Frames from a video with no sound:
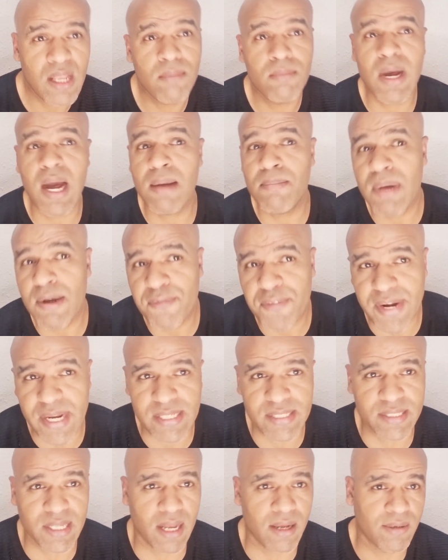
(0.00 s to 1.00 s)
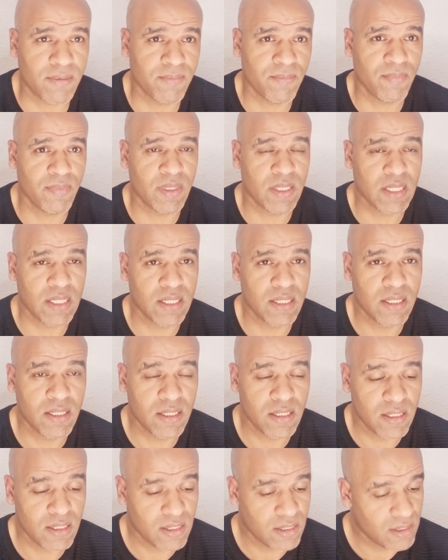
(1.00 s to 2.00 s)
ماما فرنسا
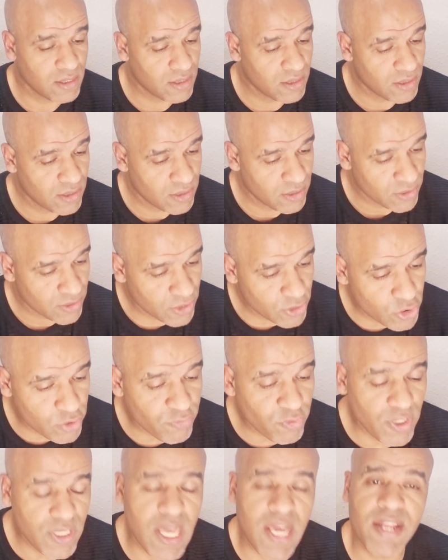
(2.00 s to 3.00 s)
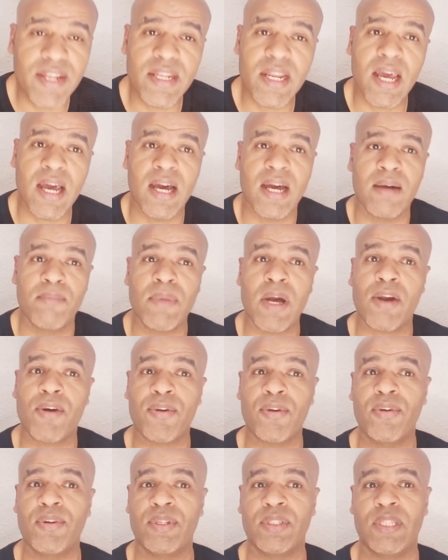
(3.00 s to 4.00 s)
كنشوفوا على ان
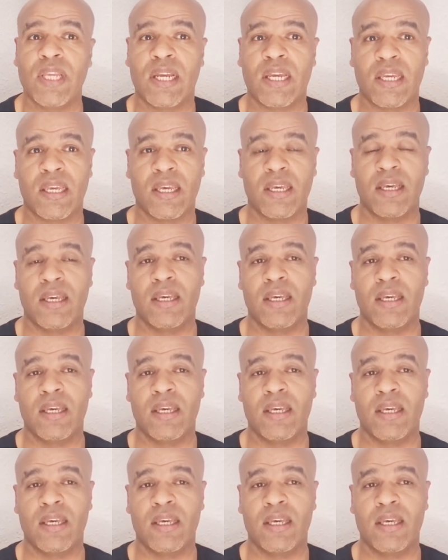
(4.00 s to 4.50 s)
ماكرون داك